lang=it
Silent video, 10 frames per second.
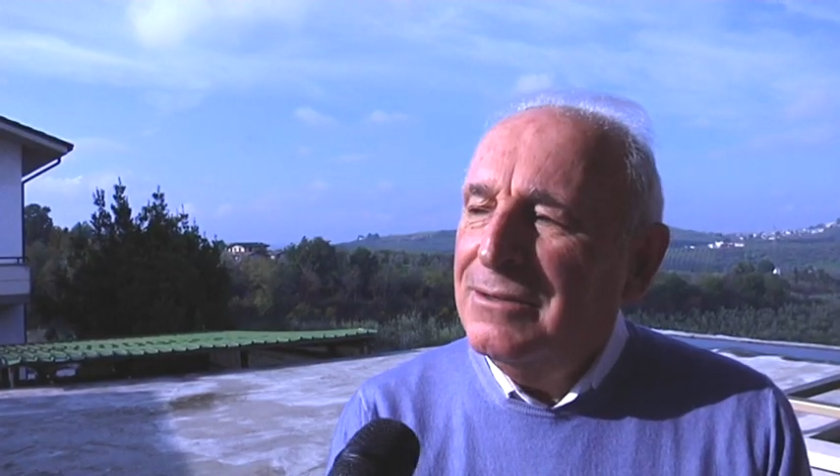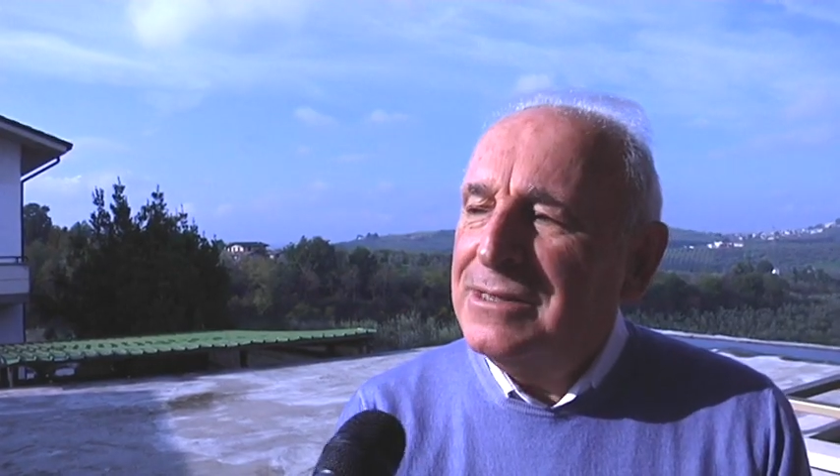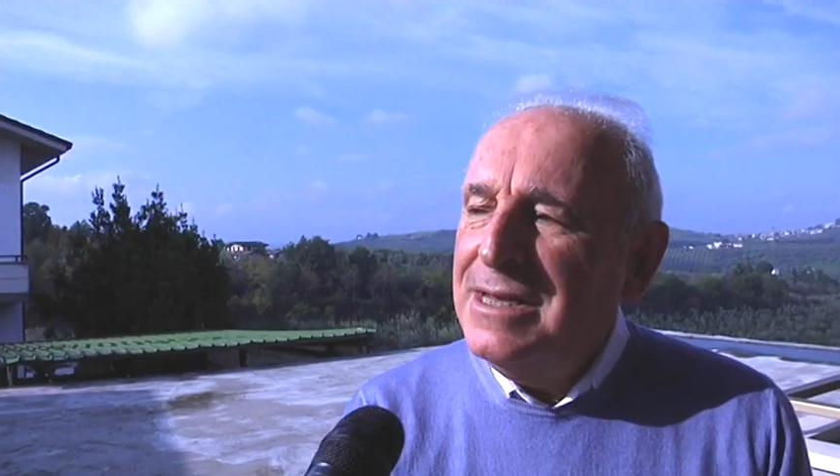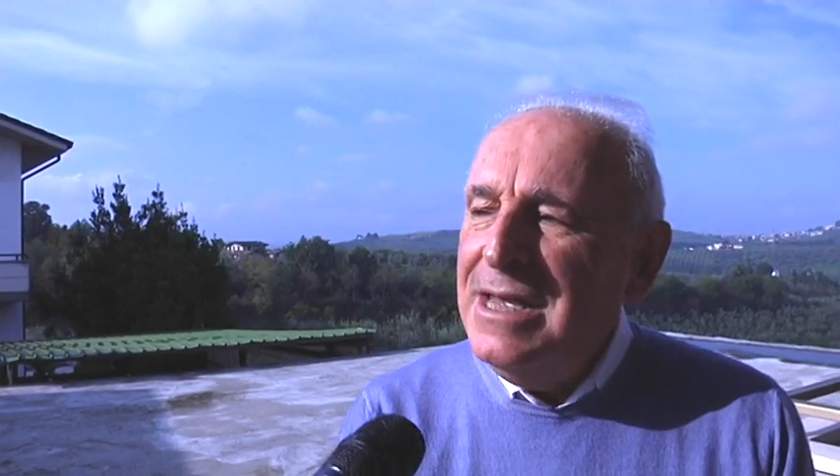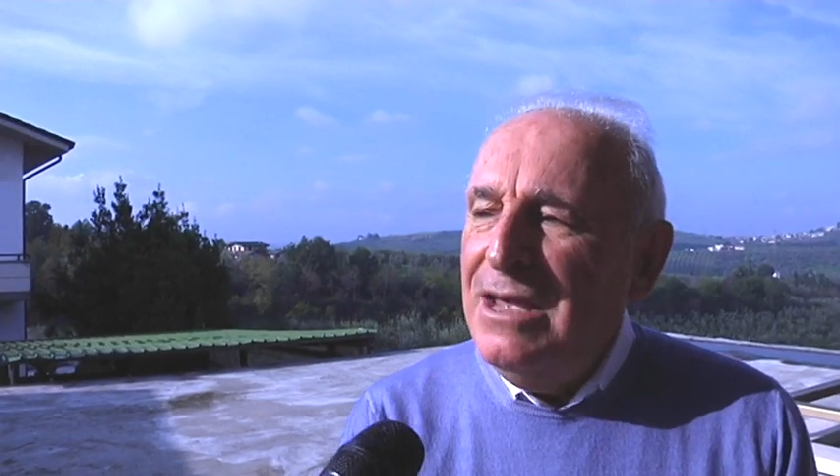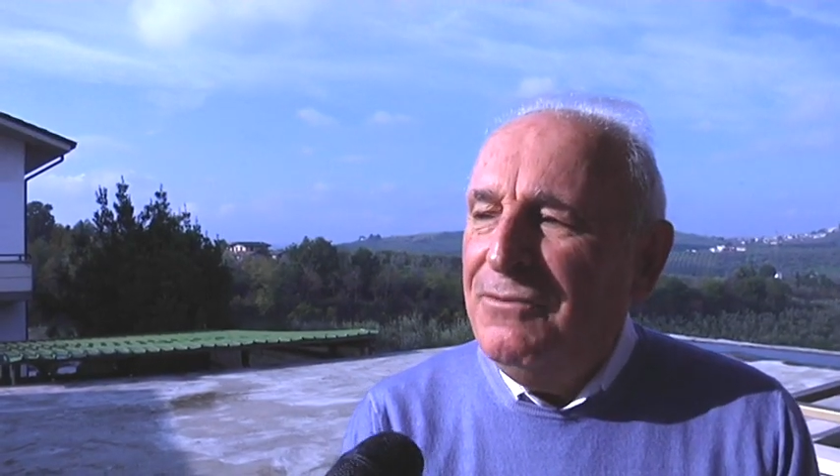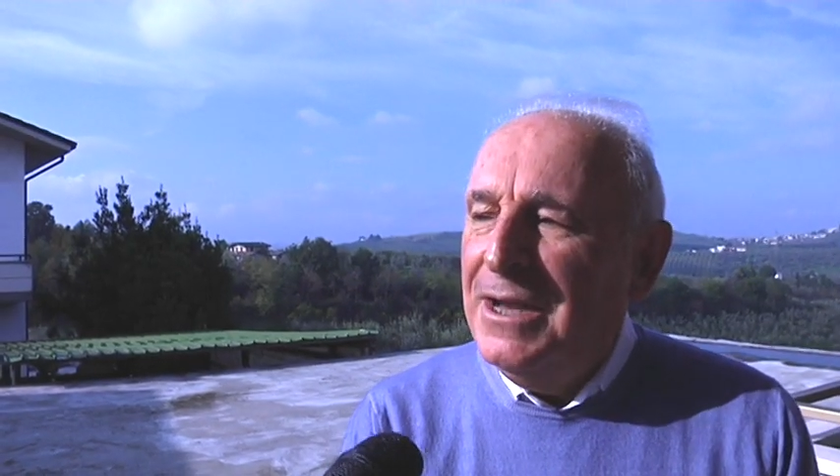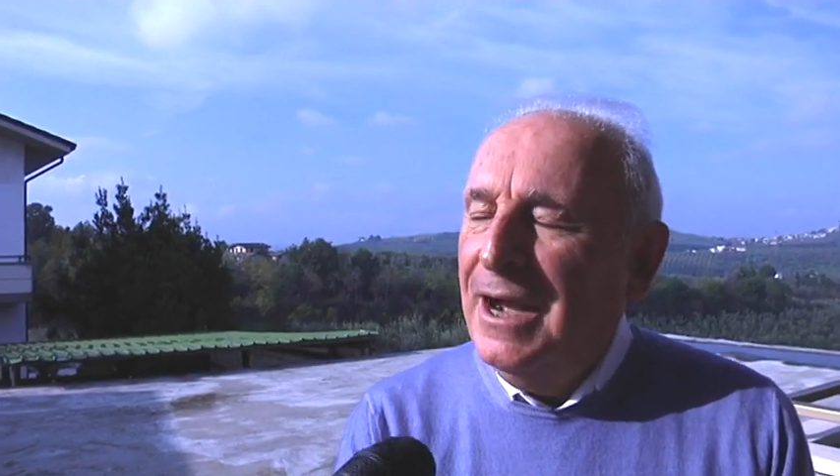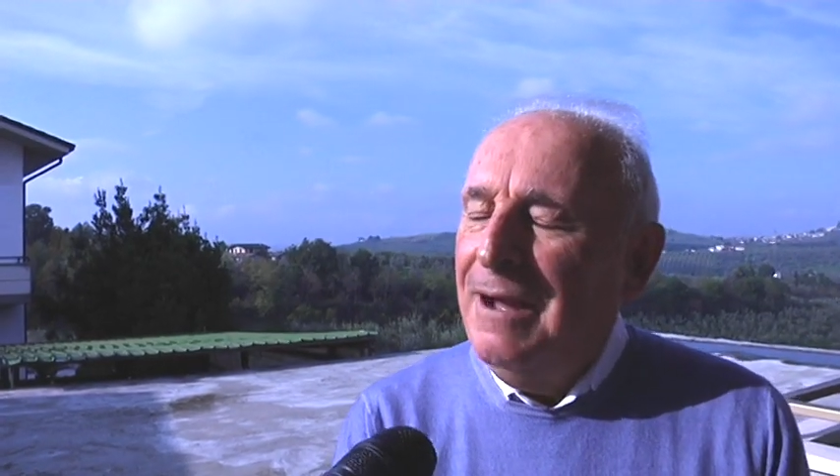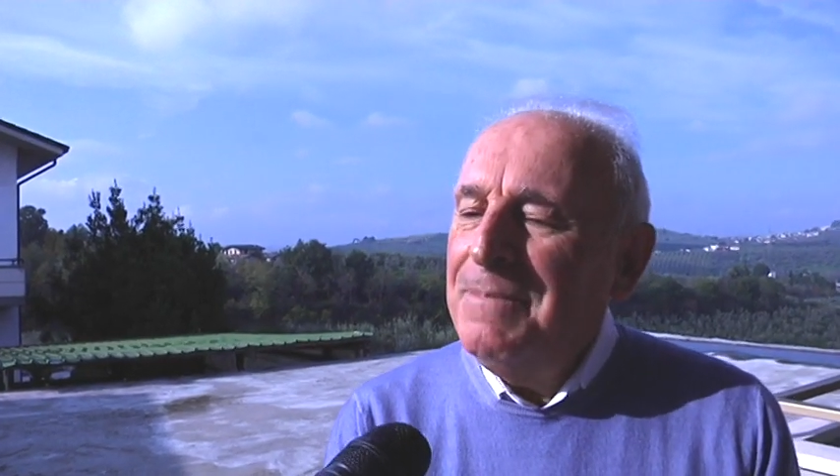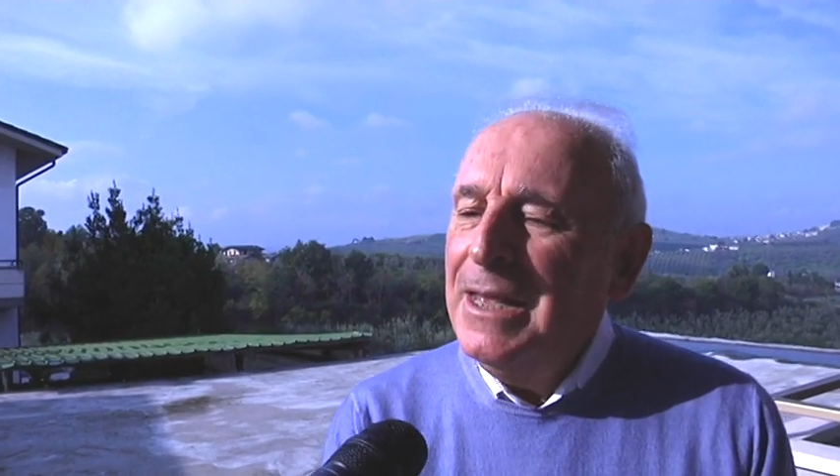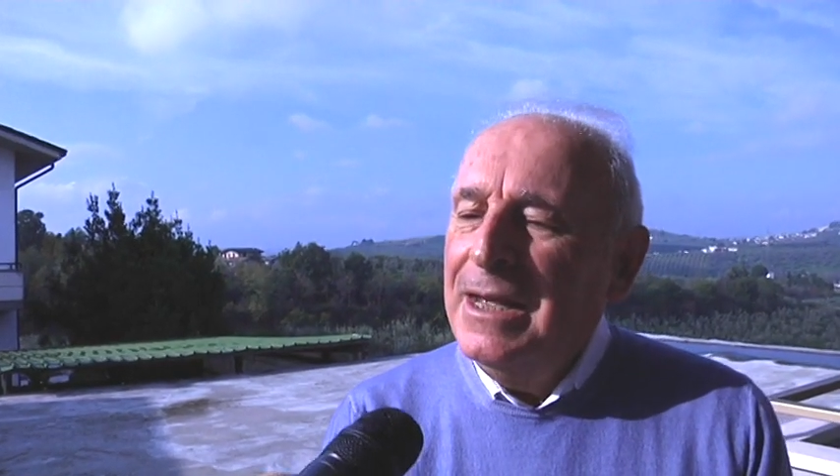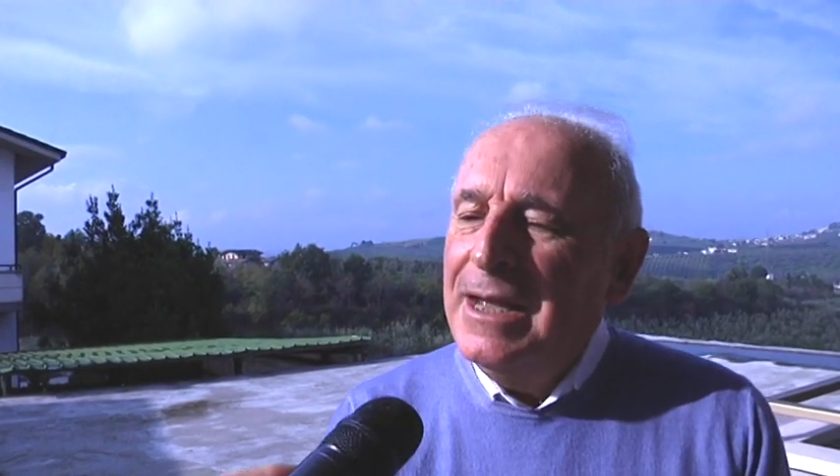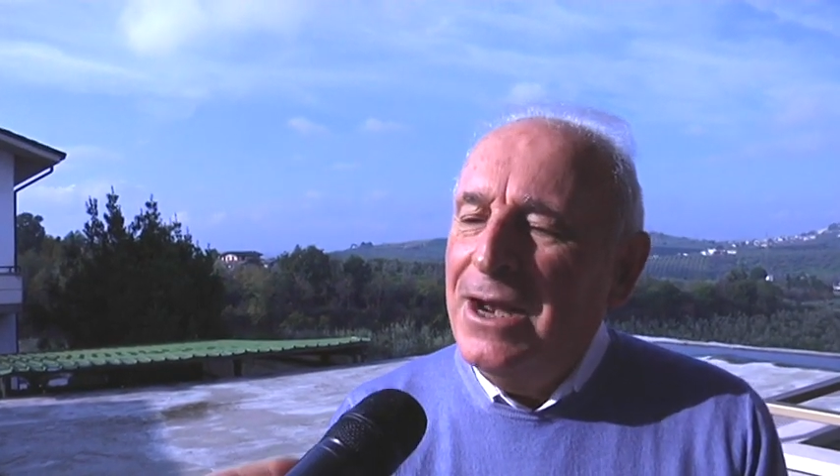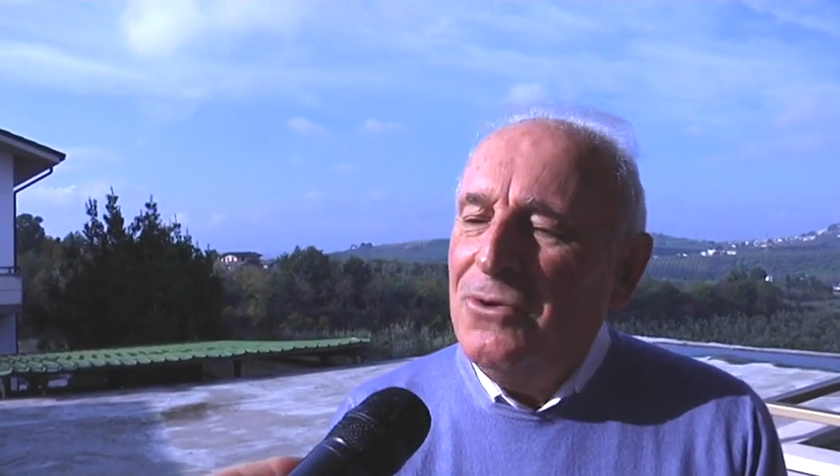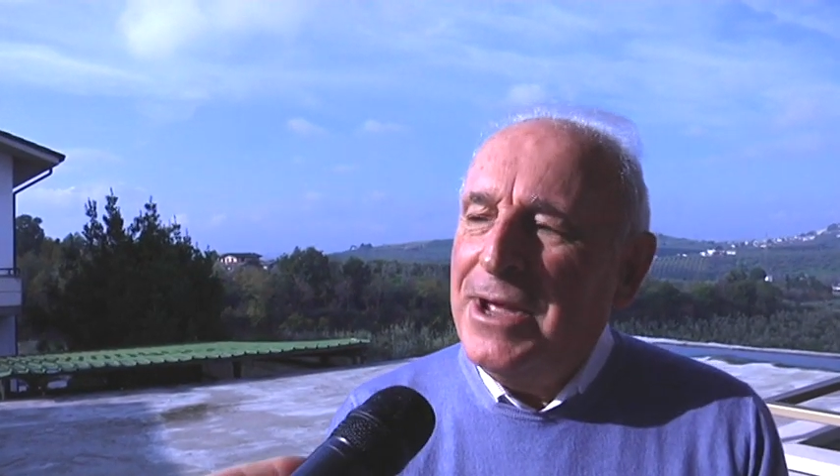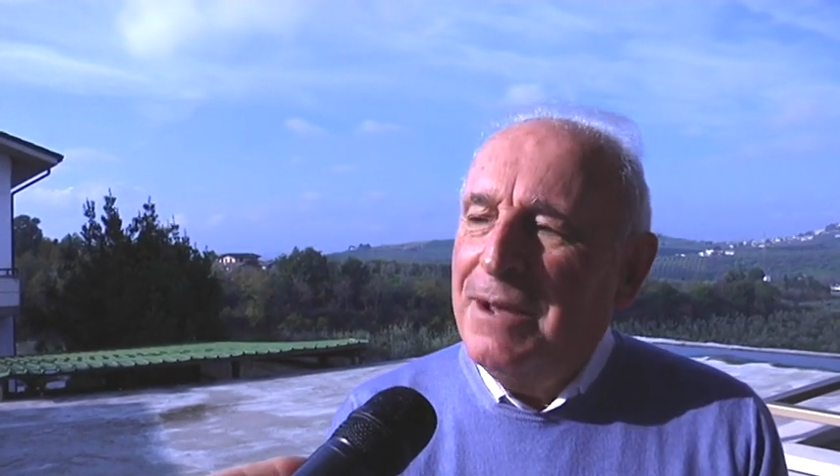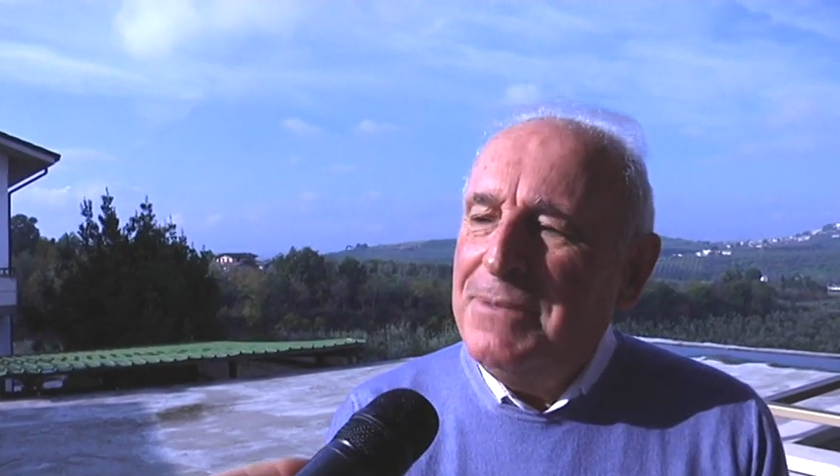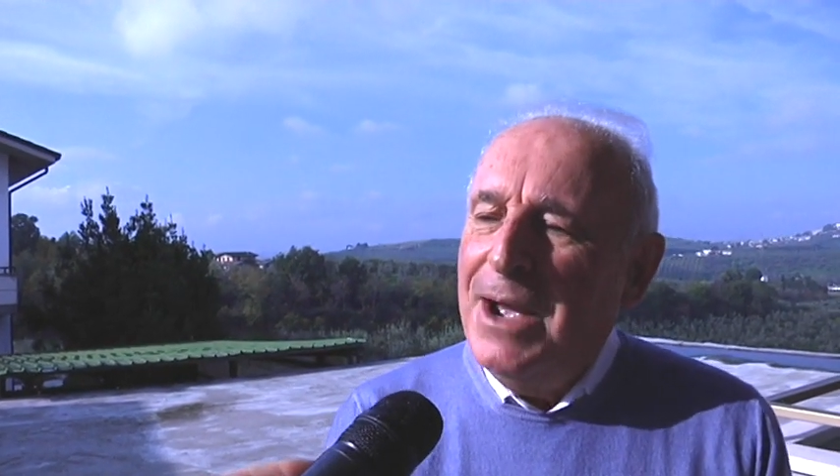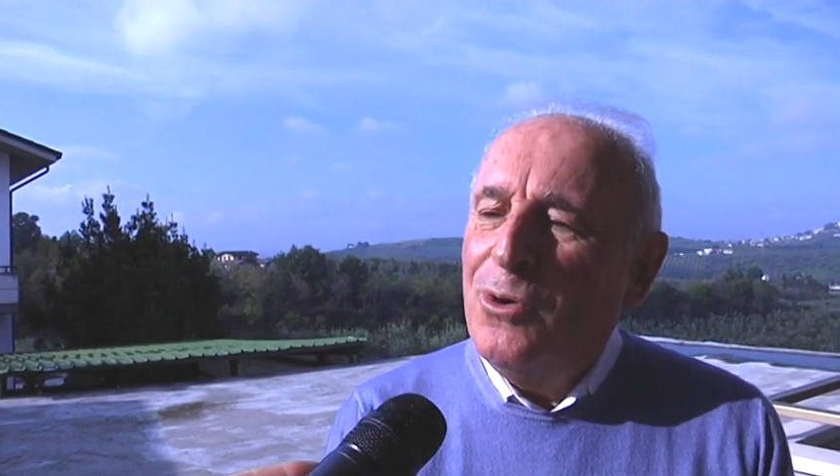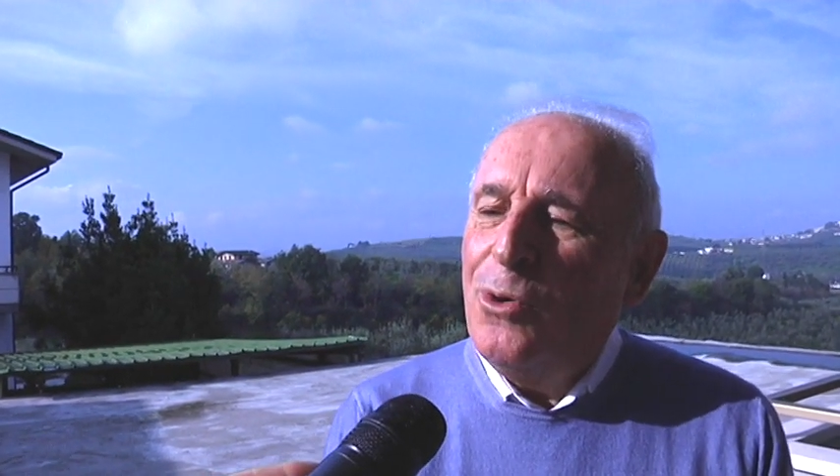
significa che noi abbiamo